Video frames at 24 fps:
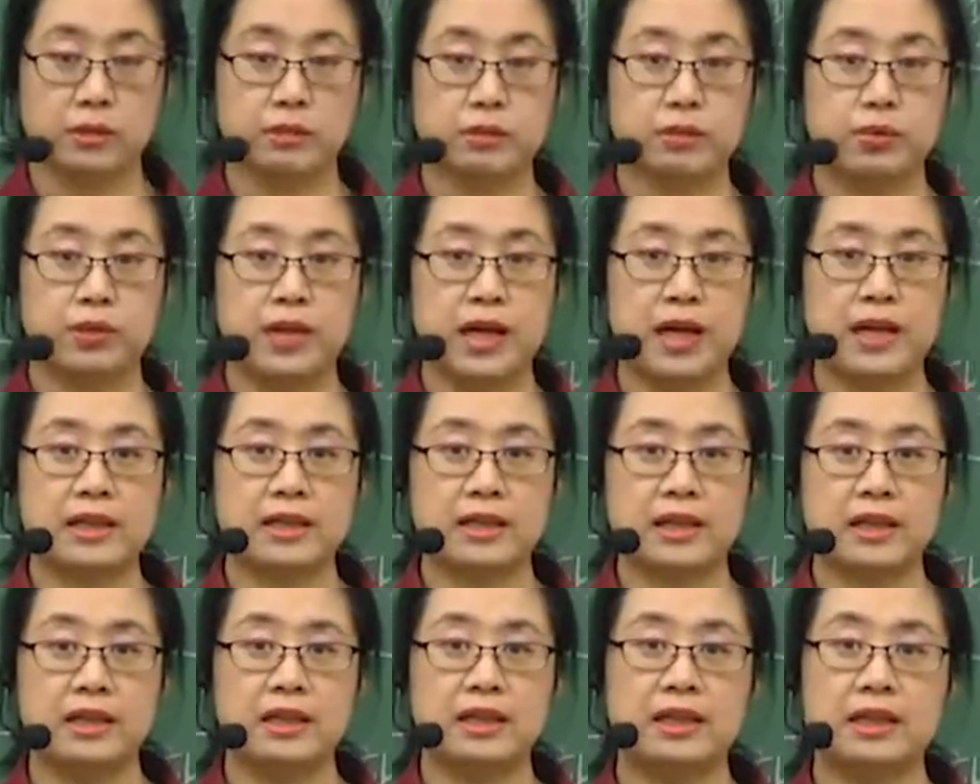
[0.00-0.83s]

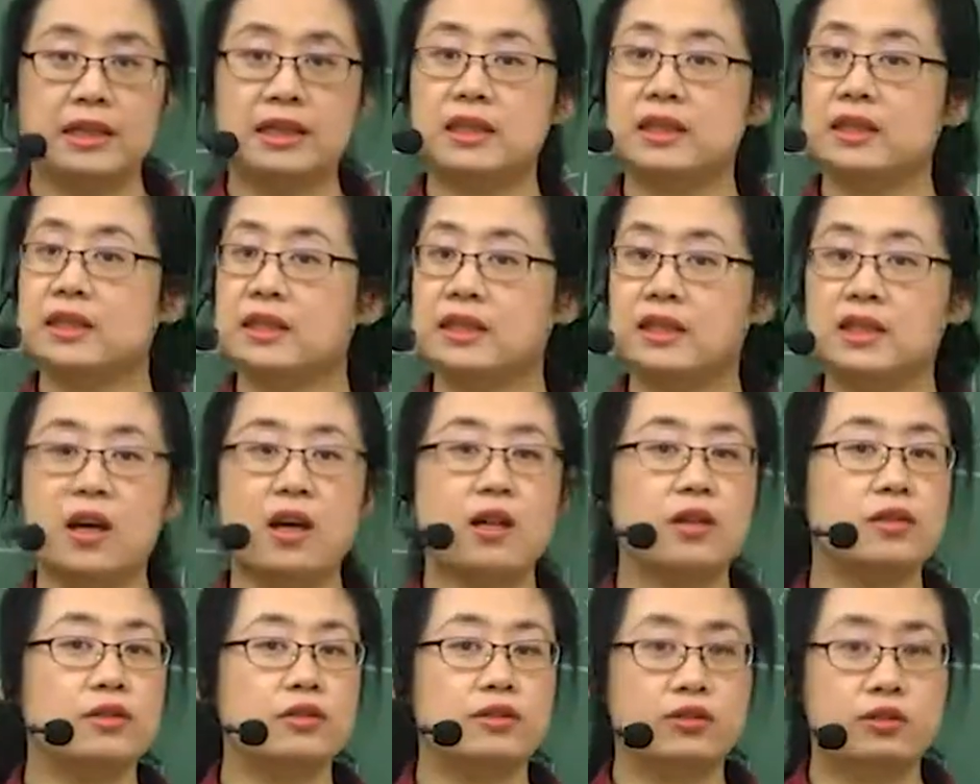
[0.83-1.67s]
불안이 특정
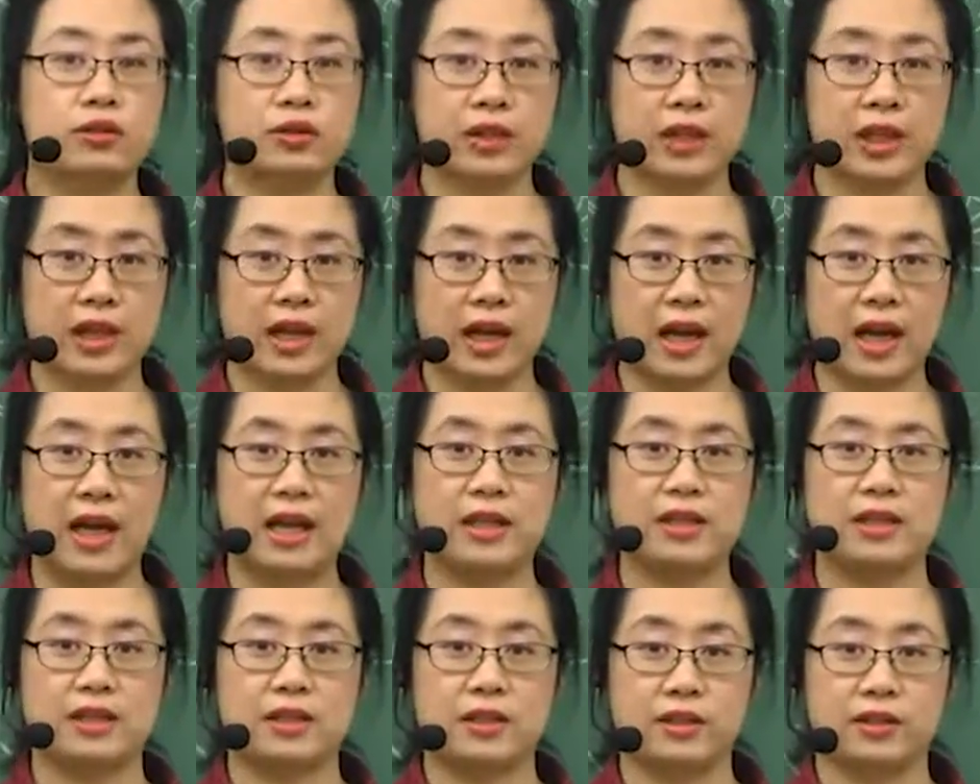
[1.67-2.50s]
주제가
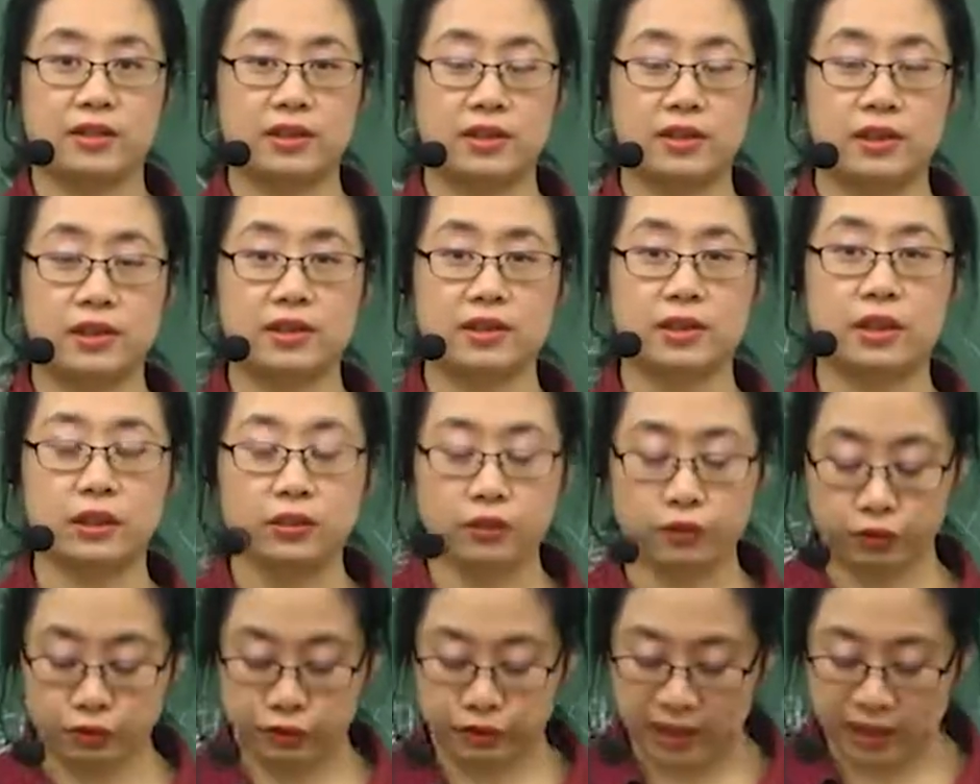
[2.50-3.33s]
아니죠.
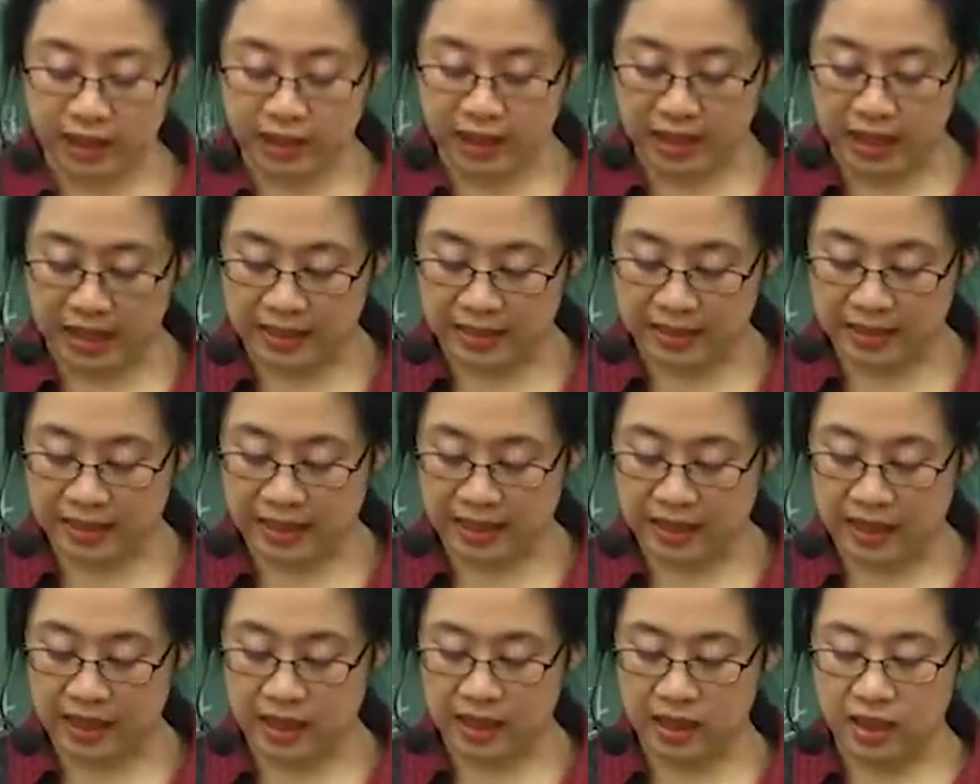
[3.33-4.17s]
특정 주제가
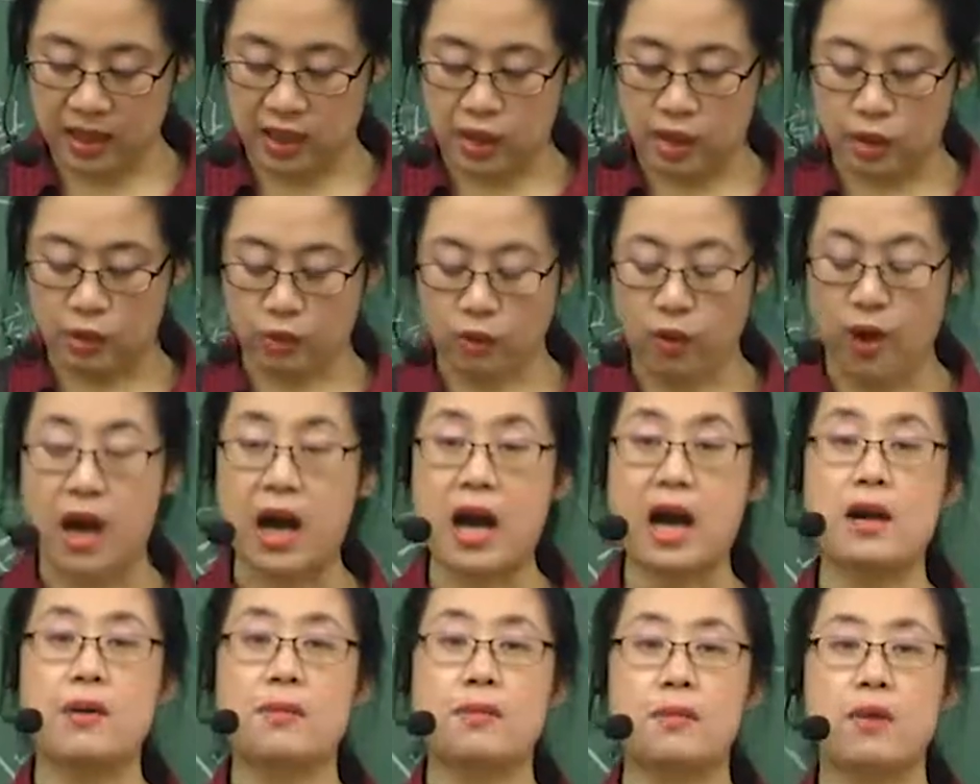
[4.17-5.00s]
아니라
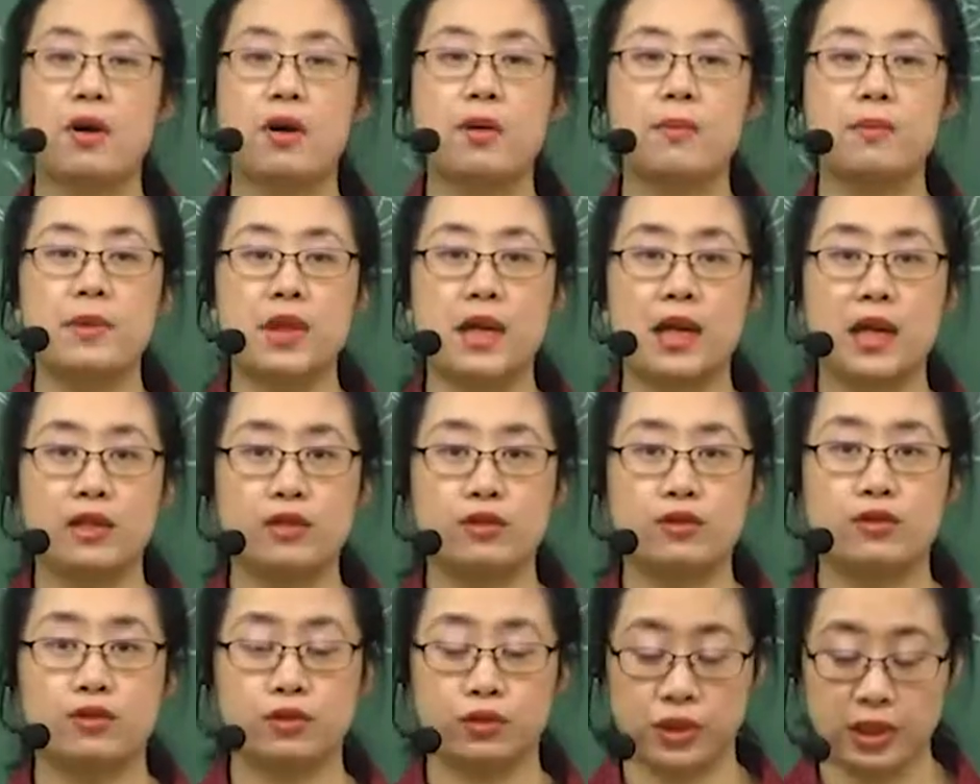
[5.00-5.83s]

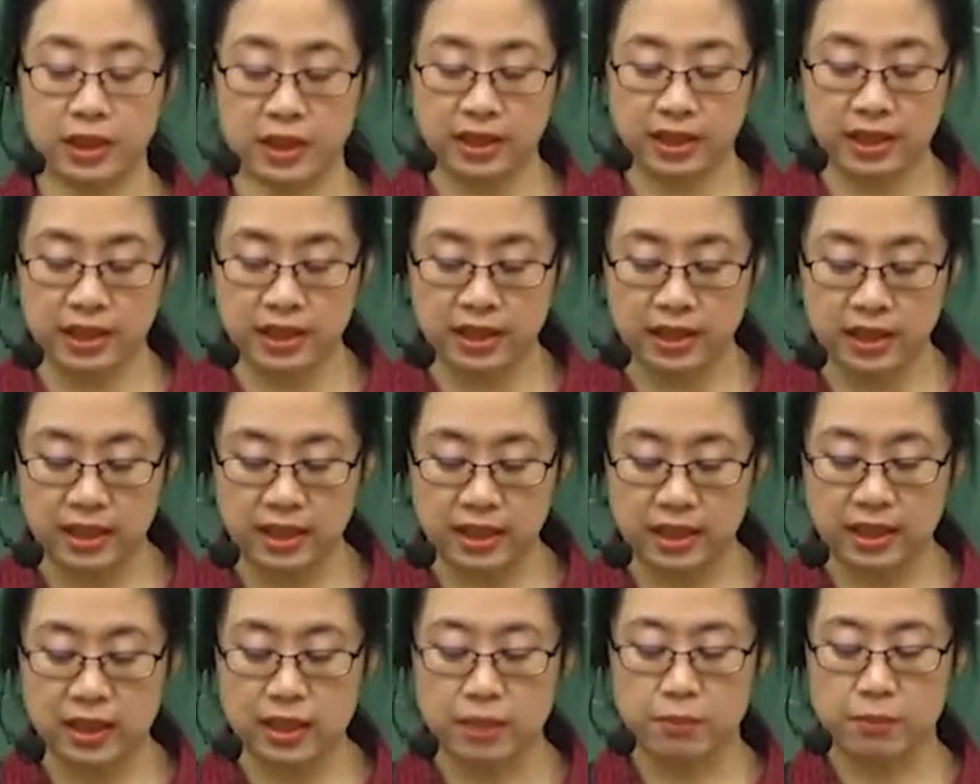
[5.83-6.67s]
광범위한 주제를
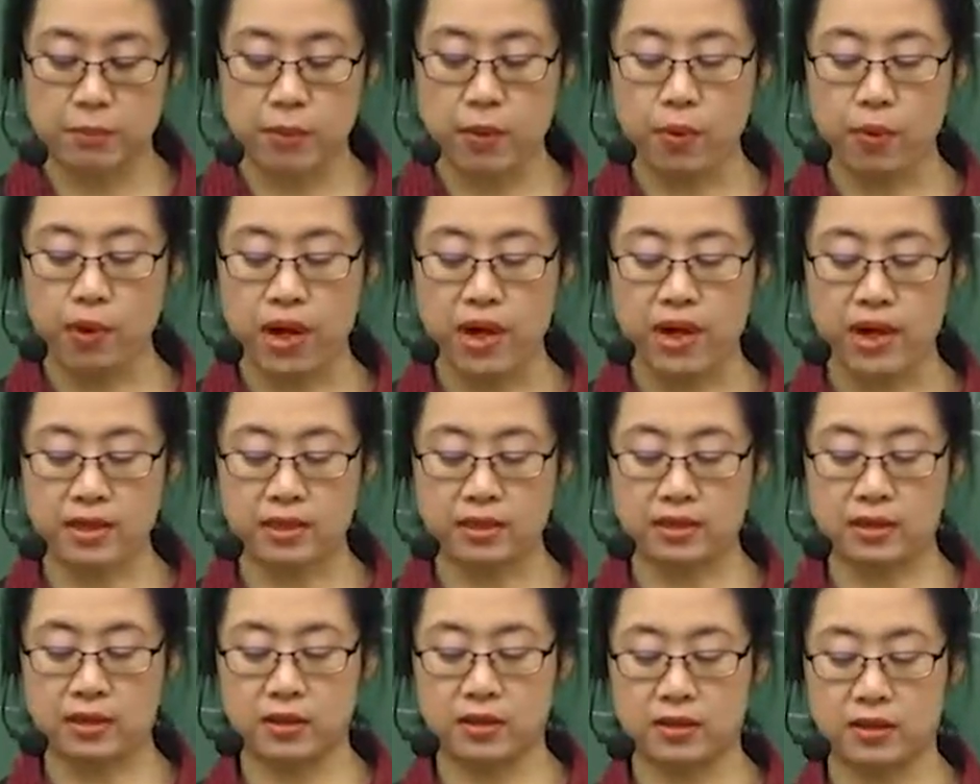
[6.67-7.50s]

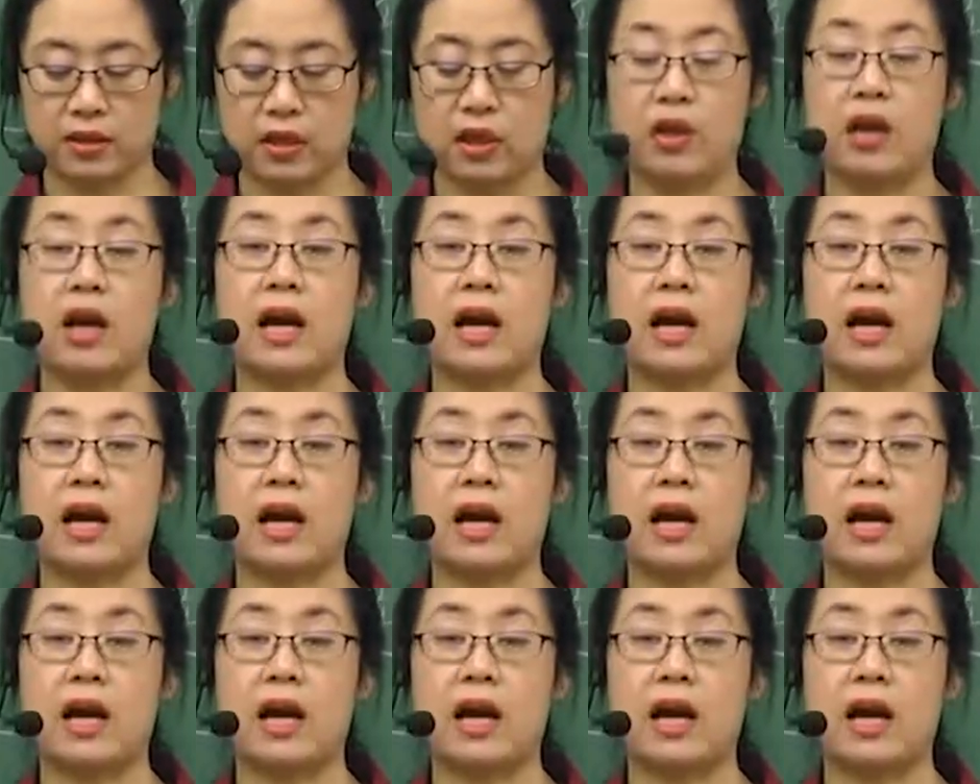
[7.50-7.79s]
포괄하는 거죠.